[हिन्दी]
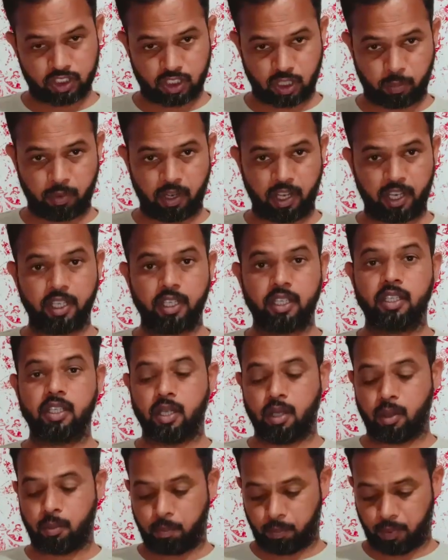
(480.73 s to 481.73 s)
शर्मा है
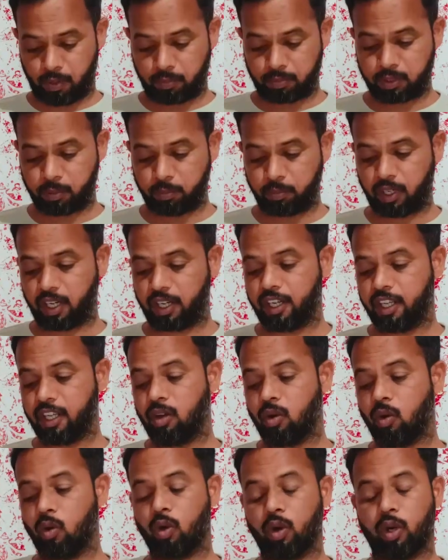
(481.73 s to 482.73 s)
प्रभ सिमरन
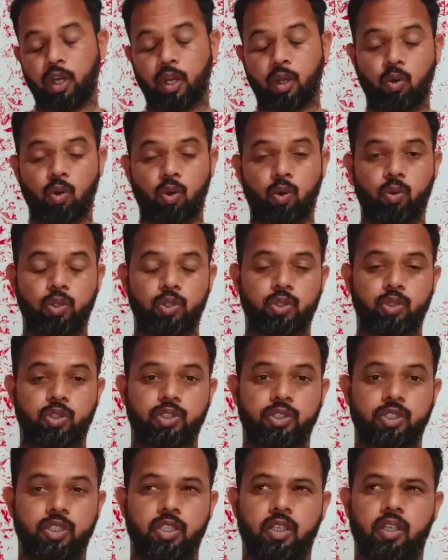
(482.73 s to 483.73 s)
है और एक और कोई
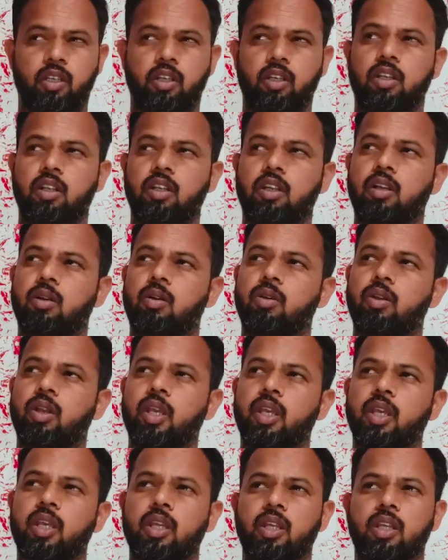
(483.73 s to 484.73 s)
चॉइस है कौन है
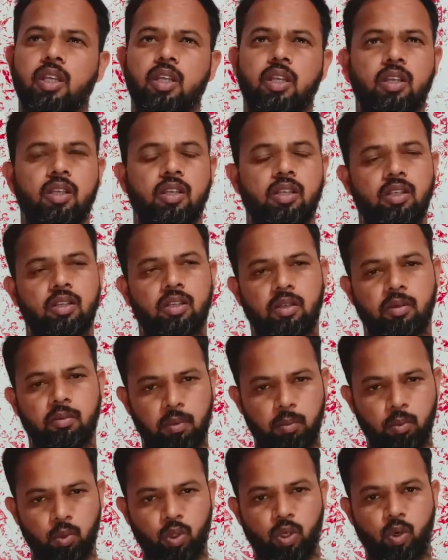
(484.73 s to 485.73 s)
तो
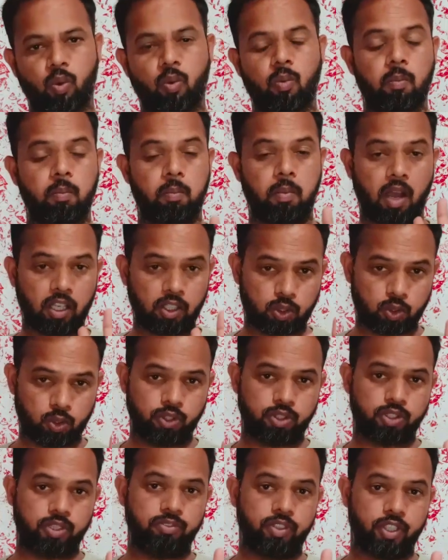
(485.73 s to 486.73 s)
मैं भूल रहा हूँ पांच
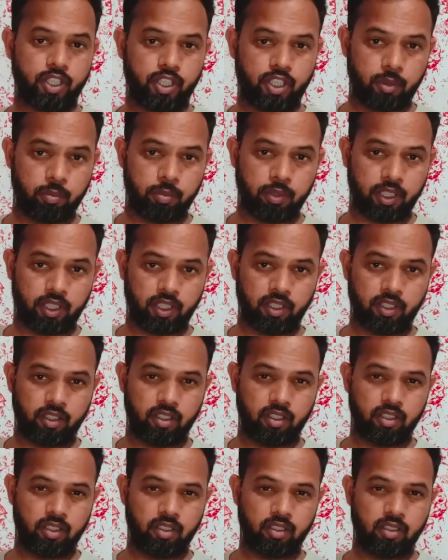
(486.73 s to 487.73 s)
चॉइस है विकेट कीपर
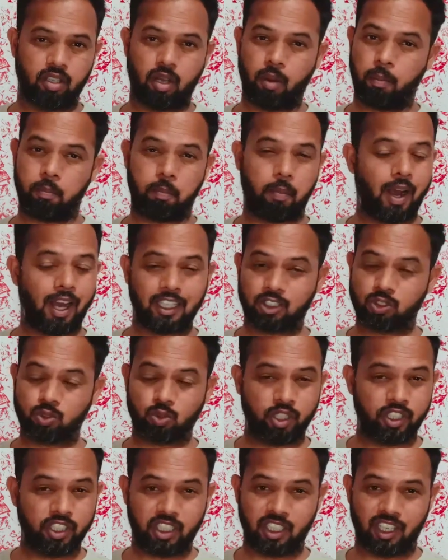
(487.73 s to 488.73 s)
की पांच तो
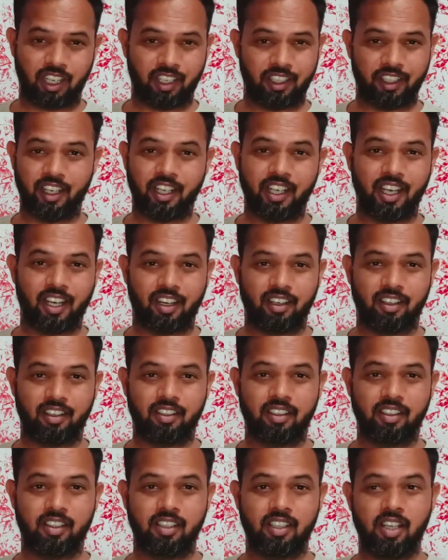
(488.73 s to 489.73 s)
नहीं खिला लेना
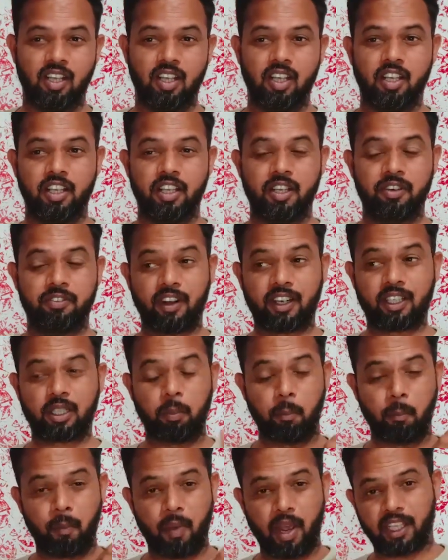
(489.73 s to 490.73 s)
यार इनफैक्ट
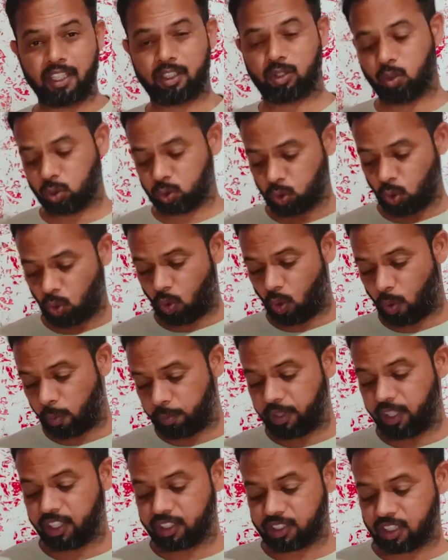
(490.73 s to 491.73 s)
मैं तो जो
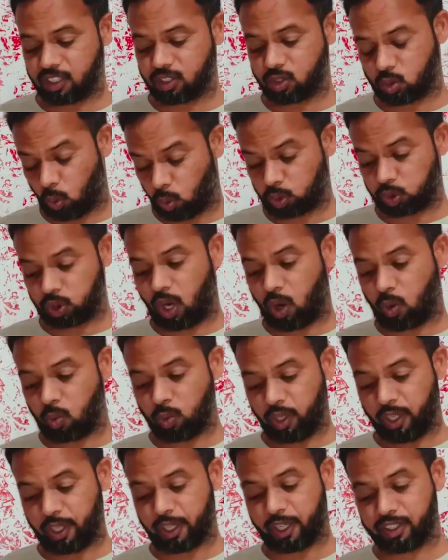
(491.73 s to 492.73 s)
कॉम्बिनेशन सोच रहा
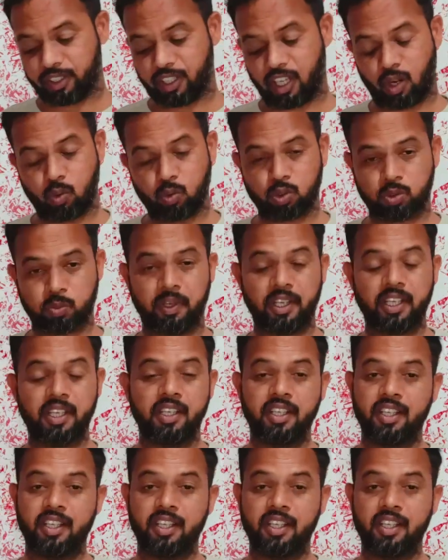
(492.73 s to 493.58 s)
हूँ लेकर जा रहा हूँ उसमें